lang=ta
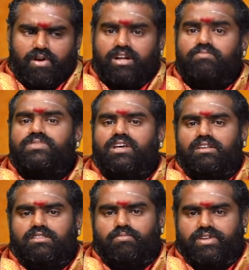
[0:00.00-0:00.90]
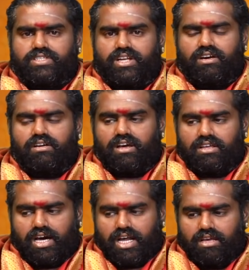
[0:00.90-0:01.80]
பணம் சார்ந்த பிரச்சனைகளில்
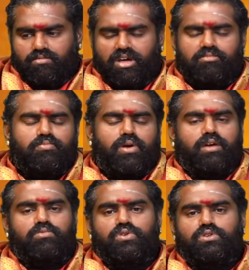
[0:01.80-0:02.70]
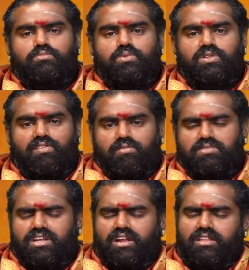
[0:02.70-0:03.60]
யாரையும் நம்பி பணம் கொடுக்கும்போது அவங்கள
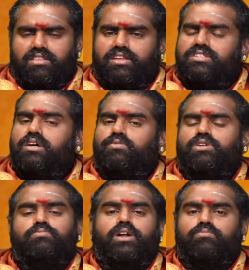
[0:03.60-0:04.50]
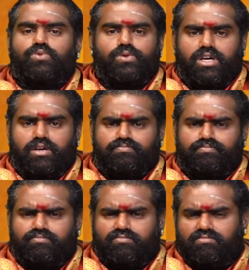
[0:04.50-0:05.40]
பற்றி நல்லா தெரிஞ்சால் மட்டும் பணம் கொடுங்க
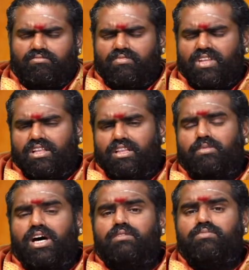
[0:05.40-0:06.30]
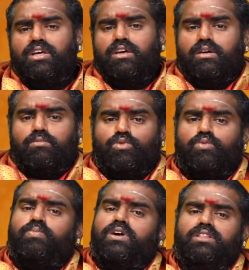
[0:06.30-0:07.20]
இந்த மாதம்
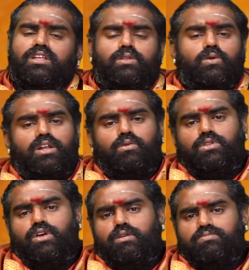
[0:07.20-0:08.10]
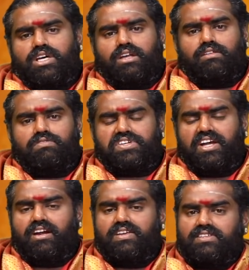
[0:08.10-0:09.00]
முற்பகுதி தொழில் உத்தியோகம் சார்ந்த
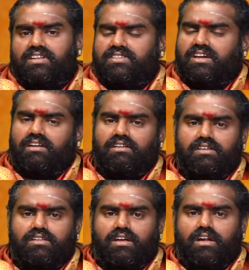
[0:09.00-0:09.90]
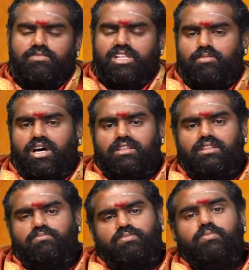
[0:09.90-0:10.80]
விஷயங்களில் சில சிக்கல்கள் இருந்தாலும் இந்த
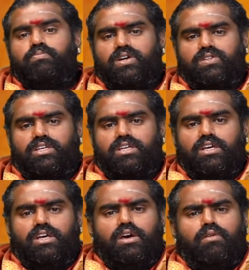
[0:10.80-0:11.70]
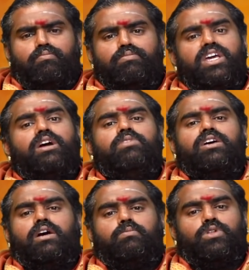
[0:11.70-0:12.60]
மாதத்தின் பிற்பகுதி மிக
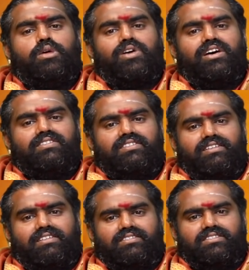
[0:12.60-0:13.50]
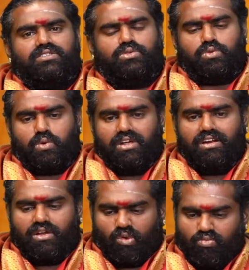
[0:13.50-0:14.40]
மிக அற்புதமாக இருக்கிறது
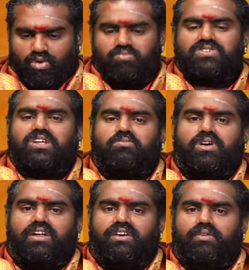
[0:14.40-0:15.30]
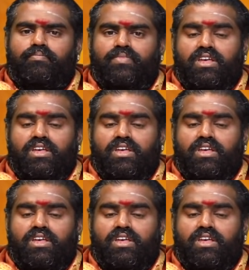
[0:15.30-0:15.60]
தொழிலில் ரொம்ப ரொம்ப சிறப்பாக இருக்கும்